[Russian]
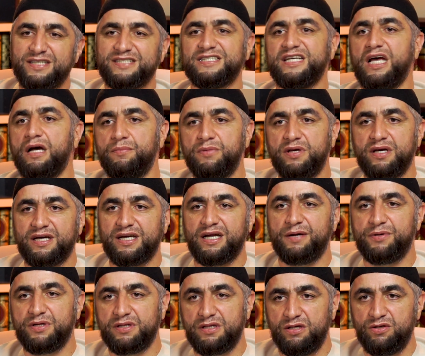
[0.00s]
сами
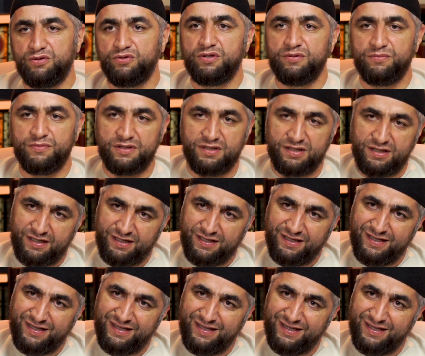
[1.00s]
грамотные люди мира